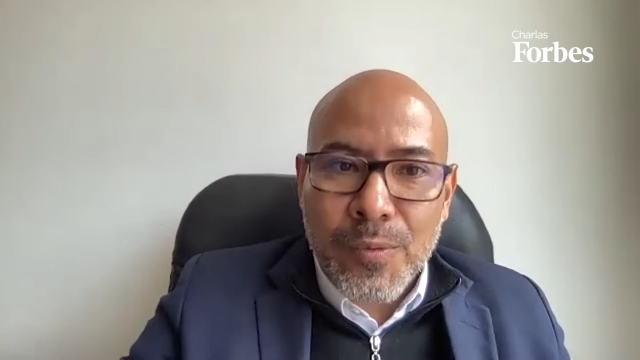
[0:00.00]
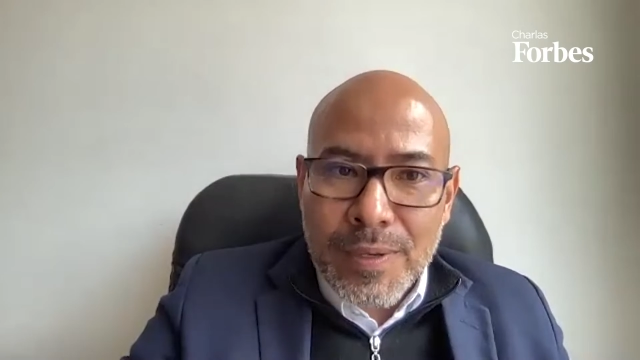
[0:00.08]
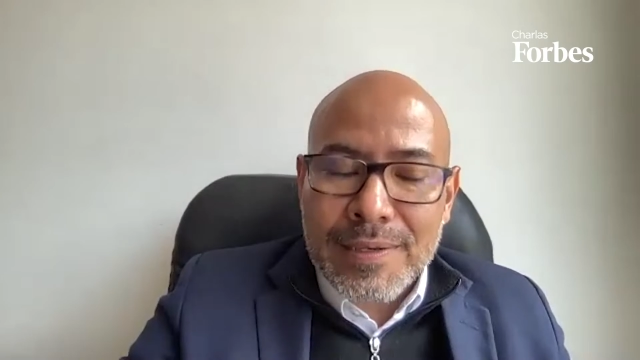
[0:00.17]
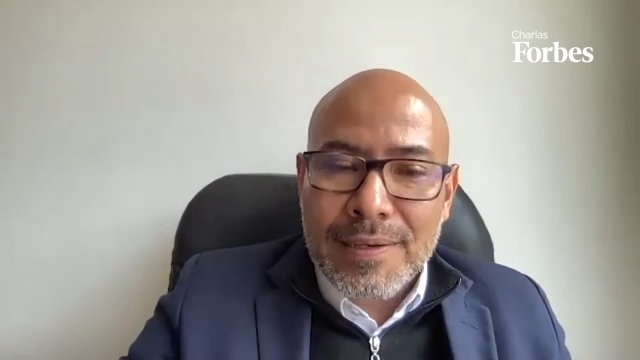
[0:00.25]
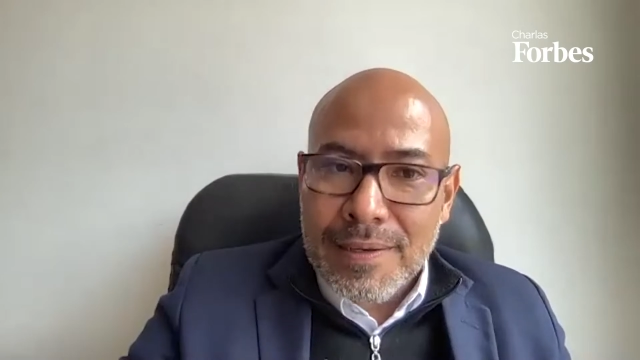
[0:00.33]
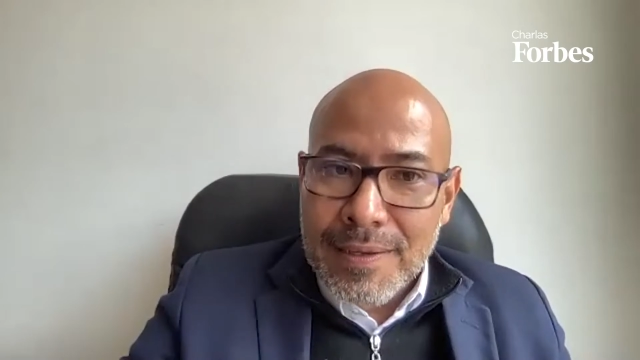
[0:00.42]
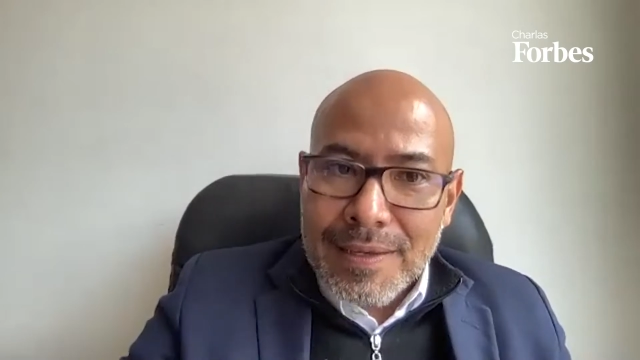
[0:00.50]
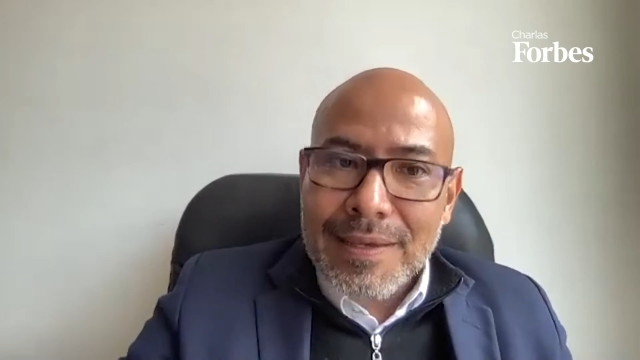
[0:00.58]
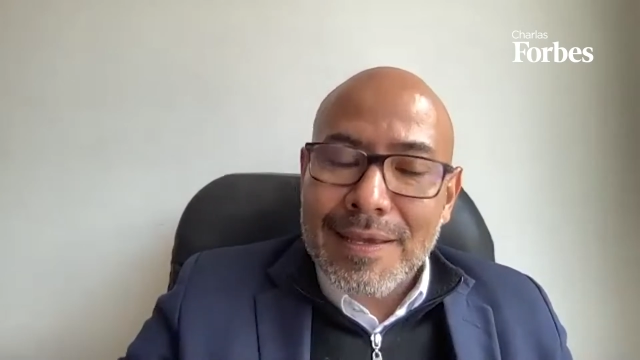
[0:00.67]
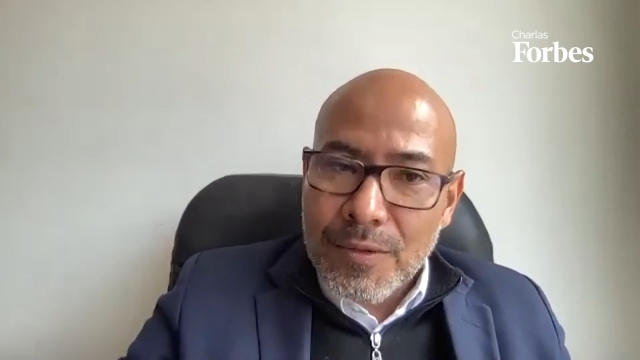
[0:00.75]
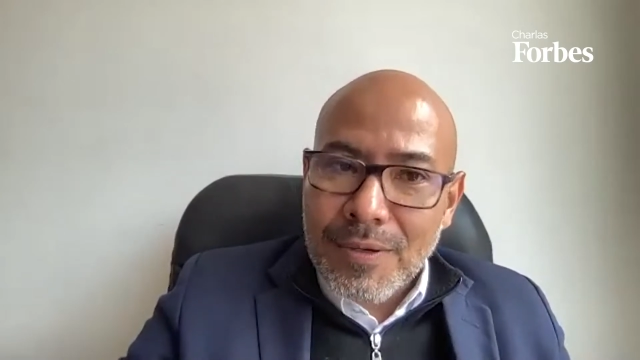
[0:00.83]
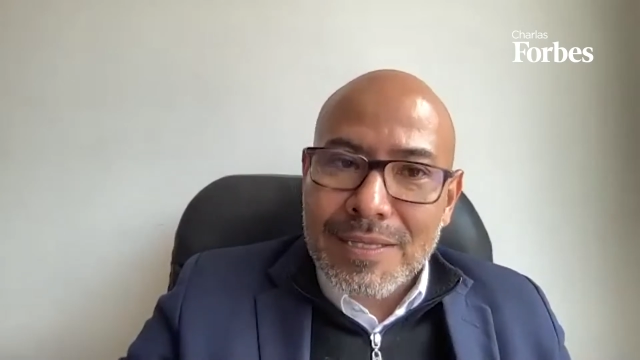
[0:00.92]
Ven,
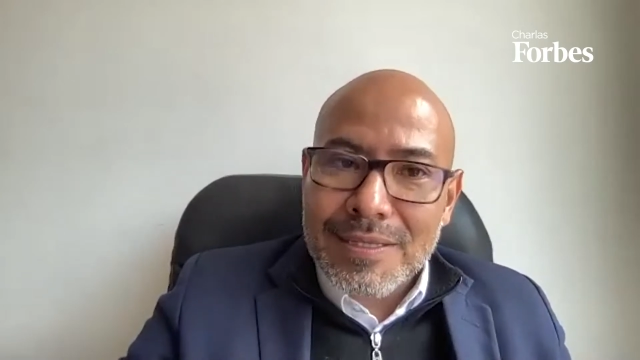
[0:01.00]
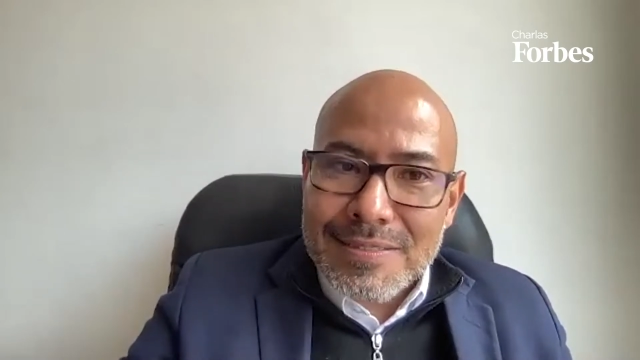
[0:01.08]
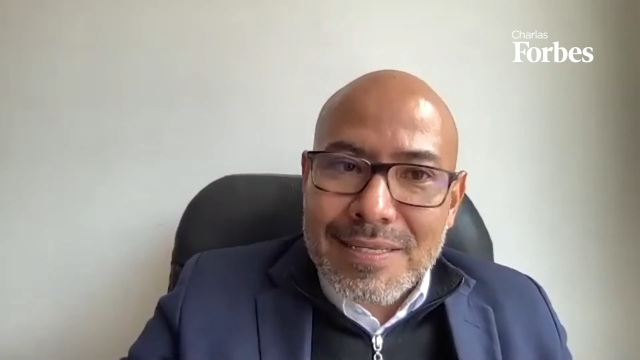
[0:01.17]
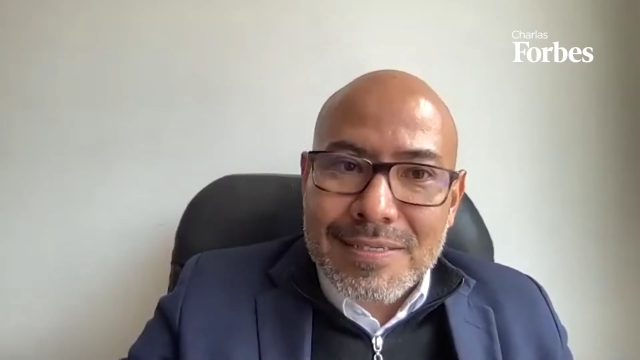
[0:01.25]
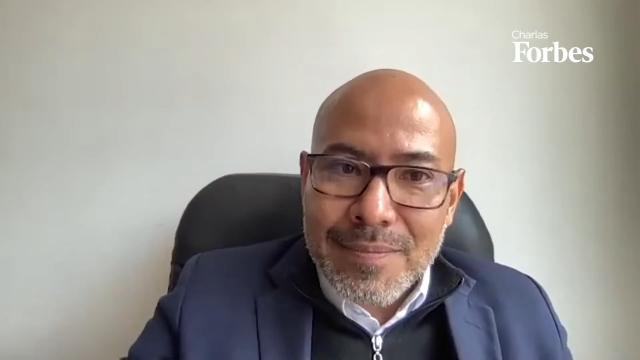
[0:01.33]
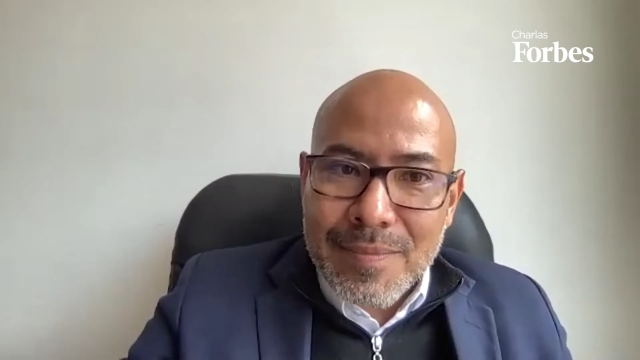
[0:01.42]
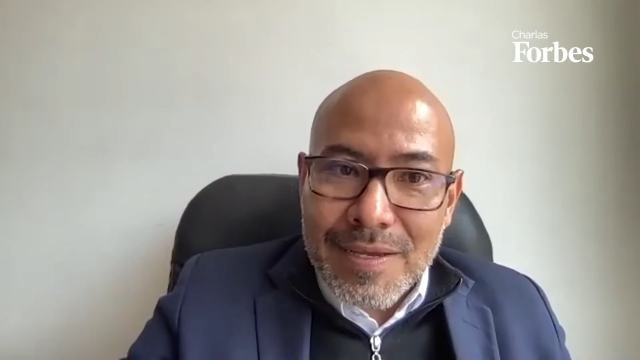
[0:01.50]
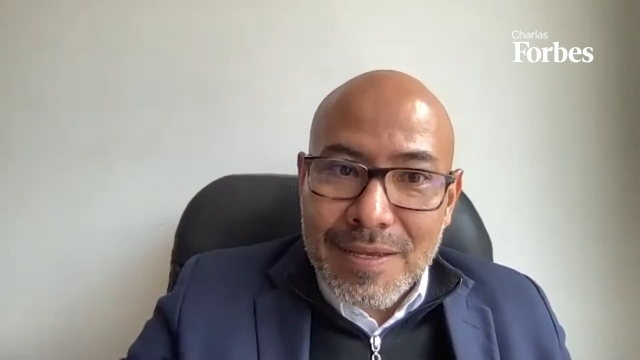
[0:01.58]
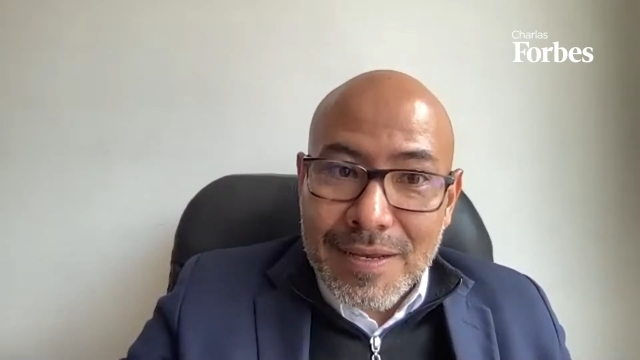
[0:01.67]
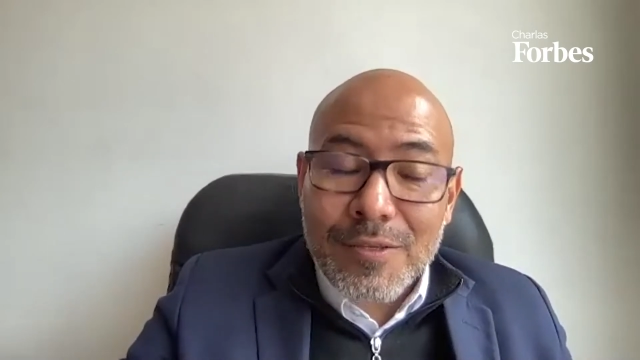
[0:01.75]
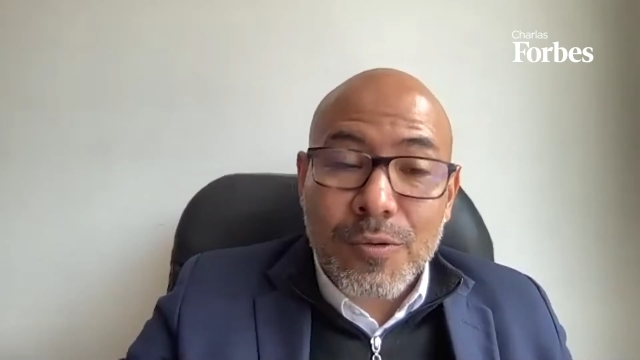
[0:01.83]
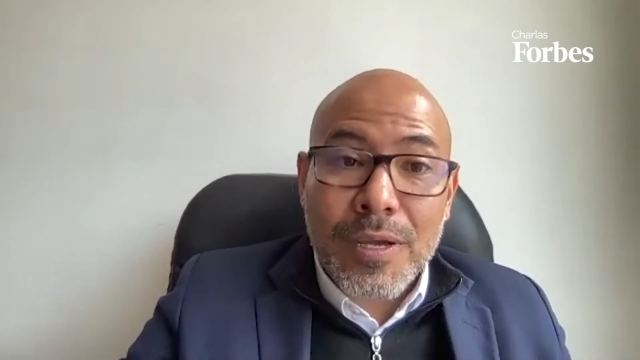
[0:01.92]
¿qué es lo que te estás
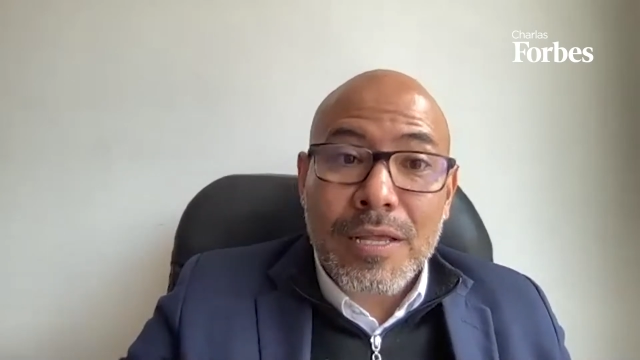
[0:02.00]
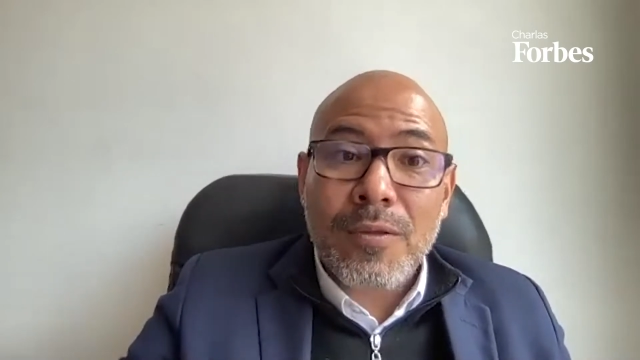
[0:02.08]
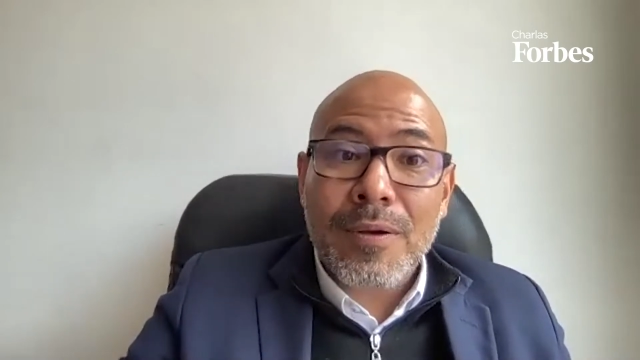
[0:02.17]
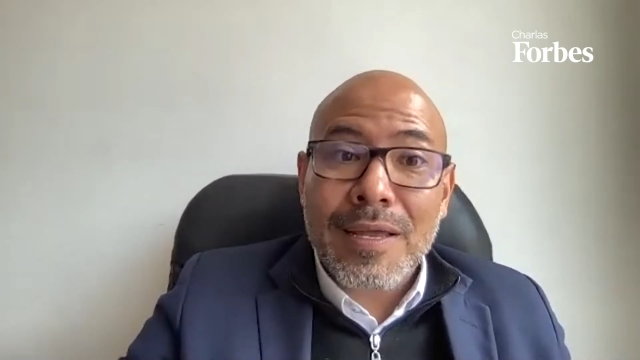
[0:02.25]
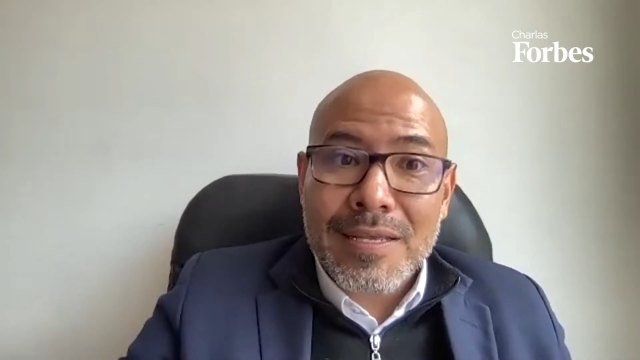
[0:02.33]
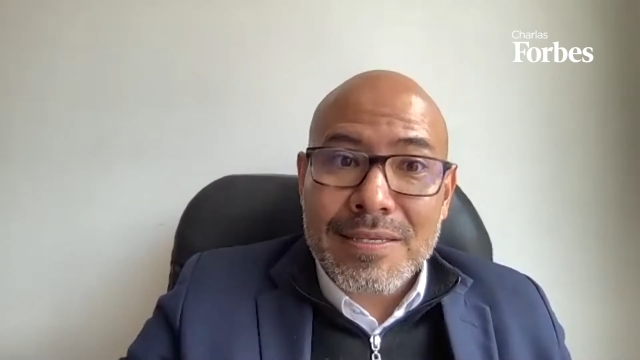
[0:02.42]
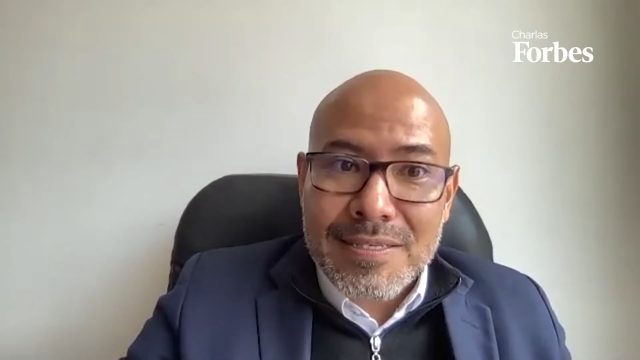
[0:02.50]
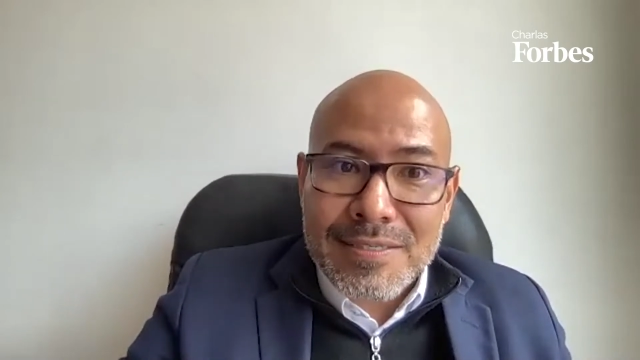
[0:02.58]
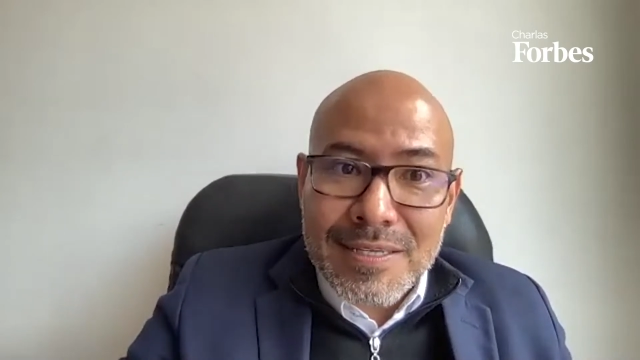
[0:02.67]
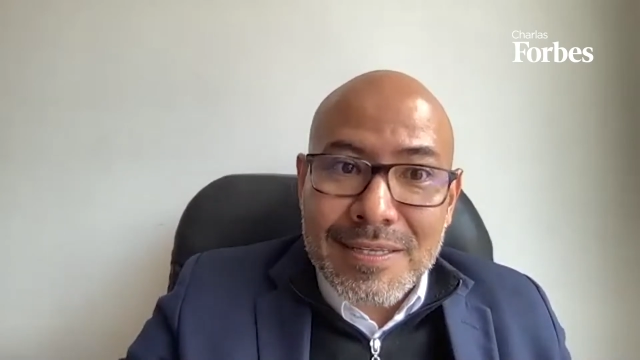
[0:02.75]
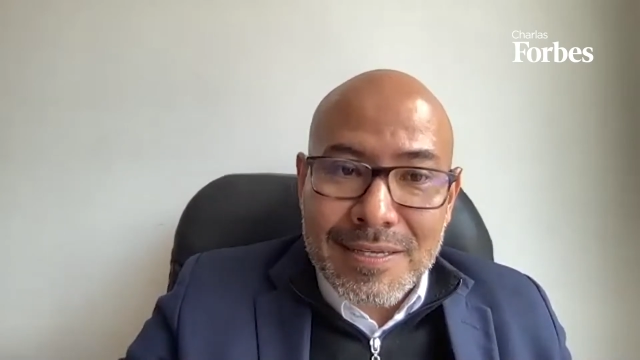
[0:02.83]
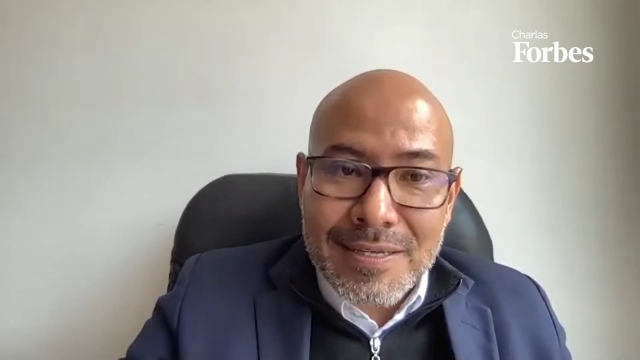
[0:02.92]
imaginando? ¿Qué es lo que
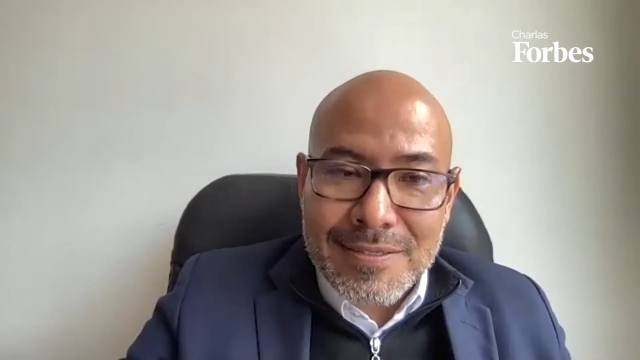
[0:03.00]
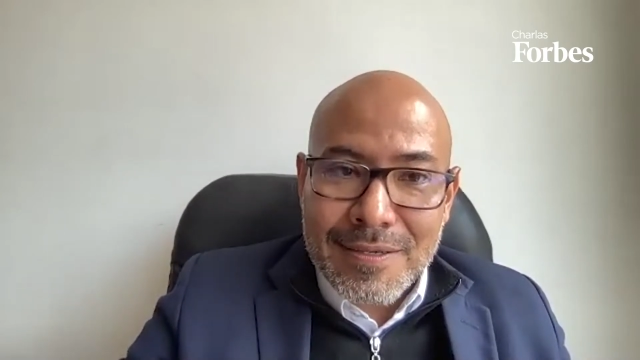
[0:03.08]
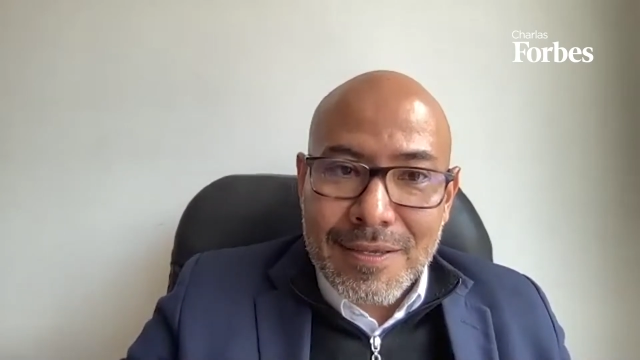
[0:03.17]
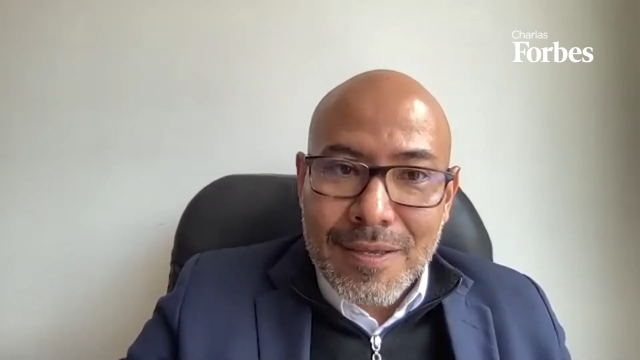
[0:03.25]
necesitas?